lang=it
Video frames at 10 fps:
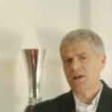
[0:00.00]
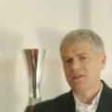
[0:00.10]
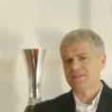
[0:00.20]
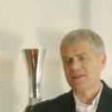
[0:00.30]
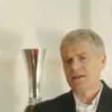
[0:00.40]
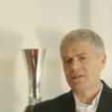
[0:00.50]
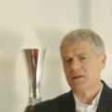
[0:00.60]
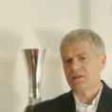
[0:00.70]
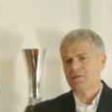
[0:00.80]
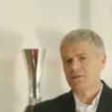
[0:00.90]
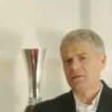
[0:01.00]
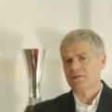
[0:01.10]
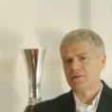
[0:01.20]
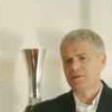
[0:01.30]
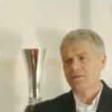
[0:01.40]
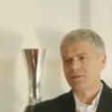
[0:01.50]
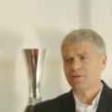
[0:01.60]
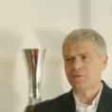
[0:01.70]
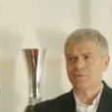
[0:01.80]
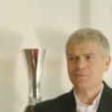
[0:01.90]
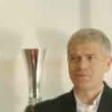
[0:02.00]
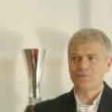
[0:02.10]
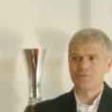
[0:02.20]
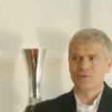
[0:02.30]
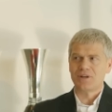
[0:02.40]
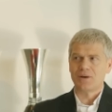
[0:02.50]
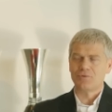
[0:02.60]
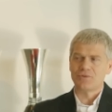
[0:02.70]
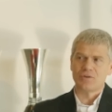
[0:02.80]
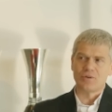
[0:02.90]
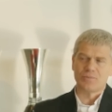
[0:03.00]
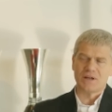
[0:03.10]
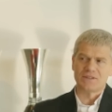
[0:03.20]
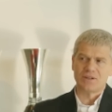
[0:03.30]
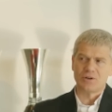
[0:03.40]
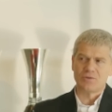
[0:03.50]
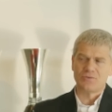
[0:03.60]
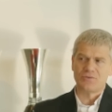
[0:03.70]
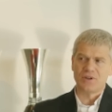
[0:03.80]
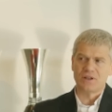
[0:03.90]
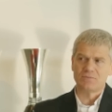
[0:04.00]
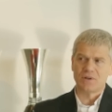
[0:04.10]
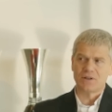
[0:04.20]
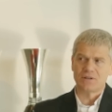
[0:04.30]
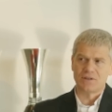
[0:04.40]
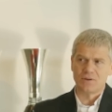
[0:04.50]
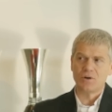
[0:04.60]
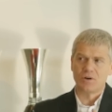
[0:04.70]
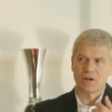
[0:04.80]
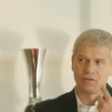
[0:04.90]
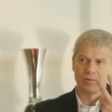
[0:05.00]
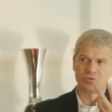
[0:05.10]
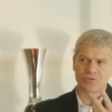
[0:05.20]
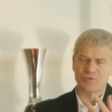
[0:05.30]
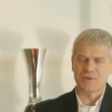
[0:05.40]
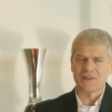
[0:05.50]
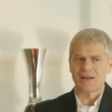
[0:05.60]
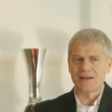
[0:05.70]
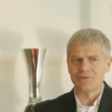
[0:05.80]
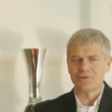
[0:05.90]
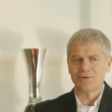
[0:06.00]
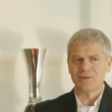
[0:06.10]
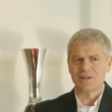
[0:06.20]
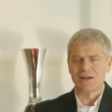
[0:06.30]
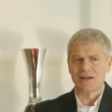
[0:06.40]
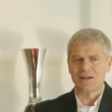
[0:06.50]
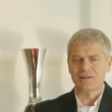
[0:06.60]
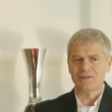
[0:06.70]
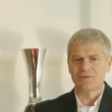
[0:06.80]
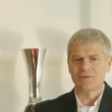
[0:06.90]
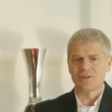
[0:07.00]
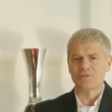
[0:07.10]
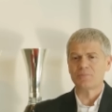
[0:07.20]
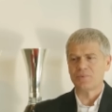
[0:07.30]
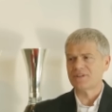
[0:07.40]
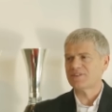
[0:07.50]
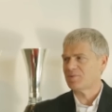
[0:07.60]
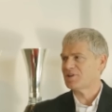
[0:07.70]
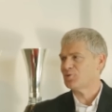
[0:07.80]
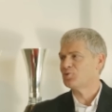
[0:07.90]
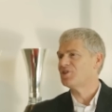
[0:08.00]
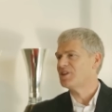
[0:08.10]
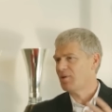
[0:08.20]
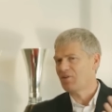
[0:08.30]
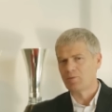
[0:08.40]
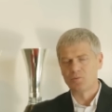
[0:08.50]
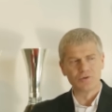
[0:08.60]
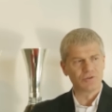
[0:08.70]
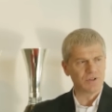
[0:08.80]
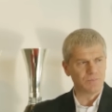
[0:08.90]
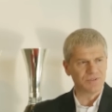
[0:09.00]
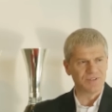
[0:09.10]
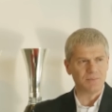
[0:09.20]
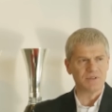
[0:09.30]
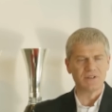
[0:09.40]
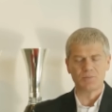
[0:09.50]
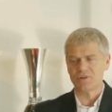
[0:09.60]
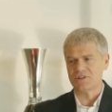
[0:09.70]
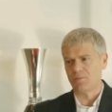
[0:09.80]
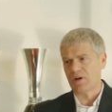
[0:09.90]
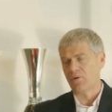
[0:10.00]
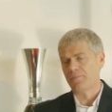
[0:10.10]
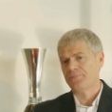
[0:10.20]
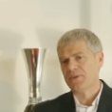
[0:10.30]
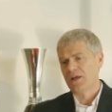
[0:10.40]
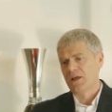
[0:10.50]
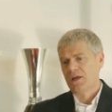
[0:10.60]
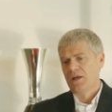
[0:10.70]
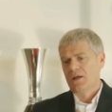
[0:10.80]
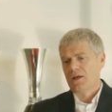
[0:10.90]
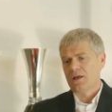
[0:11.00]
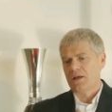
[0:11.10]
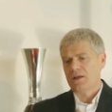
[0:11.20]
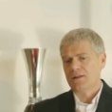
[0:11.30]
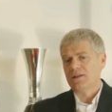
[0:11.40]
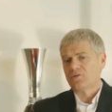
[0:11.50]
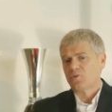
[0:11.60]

è stata eh, se vogliamo da una parte una conferma di quello che avevamo sospettato e dall'altra una sorpresa perché tutti temevamo molto di più Silver di Portimao. Eh, detto